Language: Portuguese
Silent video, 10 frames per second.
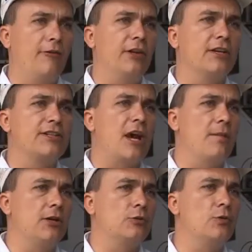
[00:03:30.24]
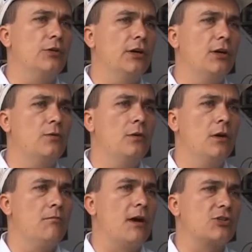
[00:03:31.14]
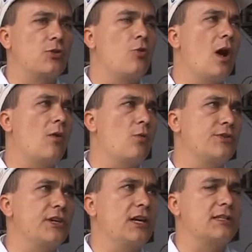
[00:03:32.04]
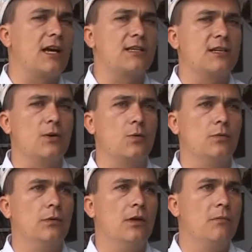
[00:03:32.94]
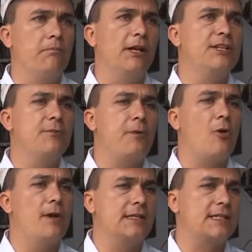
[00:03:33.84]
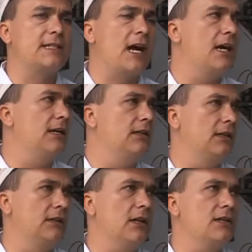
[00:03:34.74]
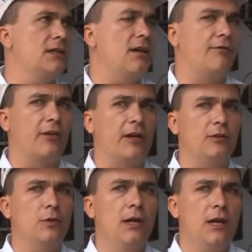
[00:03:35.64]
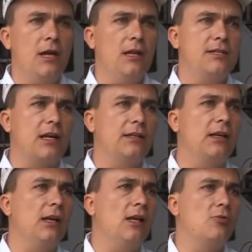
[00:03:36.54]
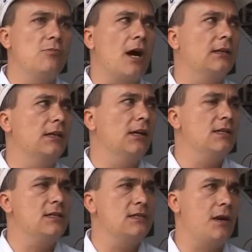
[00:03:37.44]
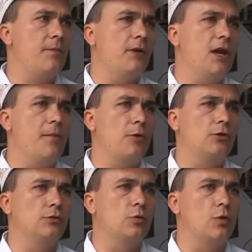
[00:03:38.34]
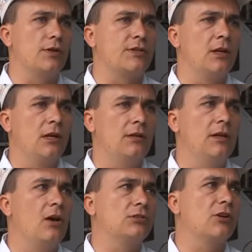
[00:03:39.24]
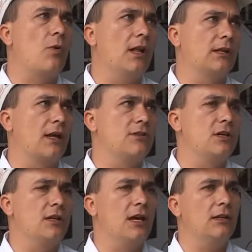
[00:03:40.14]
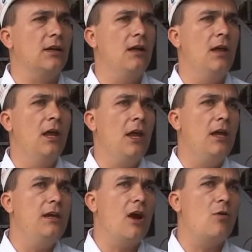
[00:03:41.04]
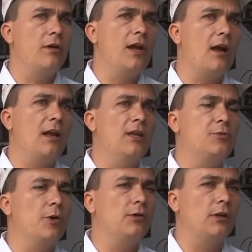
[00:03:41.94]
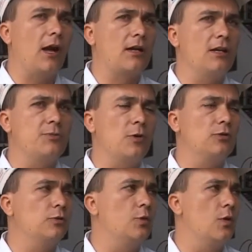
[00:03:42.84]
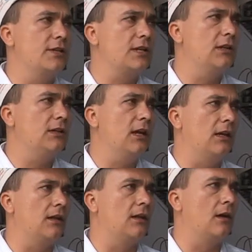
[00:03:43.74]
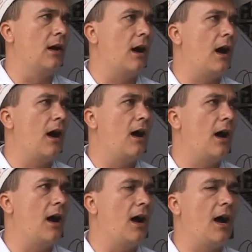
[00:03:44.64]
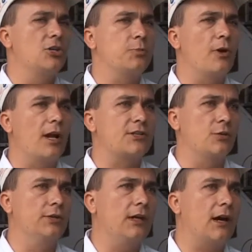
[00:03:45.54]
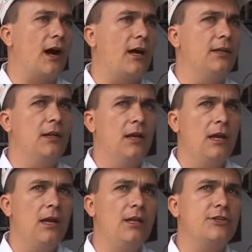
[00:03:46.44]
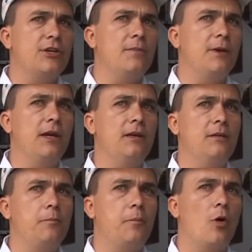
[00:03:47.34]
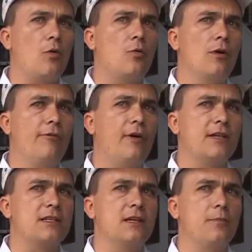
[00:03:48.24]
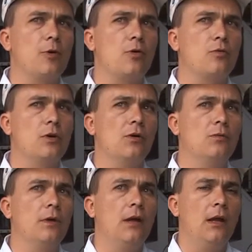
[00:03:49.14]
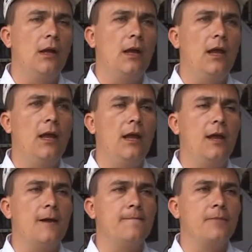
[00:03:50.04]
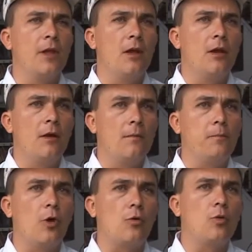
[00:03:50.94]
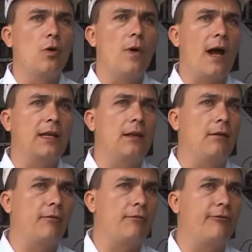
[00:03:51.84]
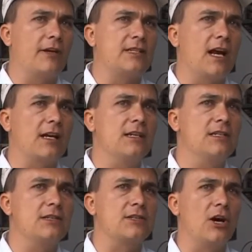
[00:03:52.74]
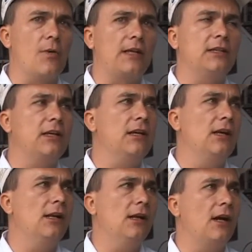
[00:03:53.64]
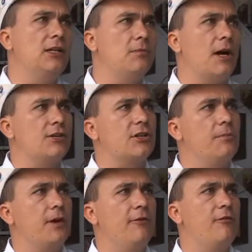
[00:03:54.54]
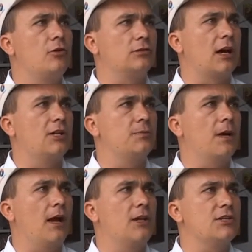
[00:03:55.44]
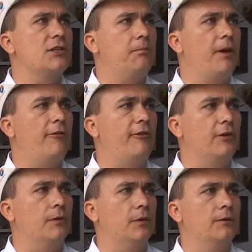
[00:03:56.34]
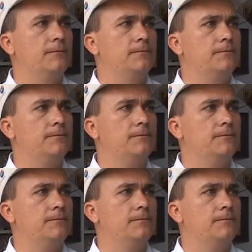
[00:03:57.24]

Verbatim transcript: financiamento ou não, mas com a conscientização, principalmente saída desse evento, eles adquiriram matrizes e reprodutores de alta qualidade genética e, e aqueles, aqueles produtores que tendem à, à, exploração de carne, eles também procuram fazer, procuram, é, procuram a, fazer aquisição, adquirir animais também voltados para esse perfil.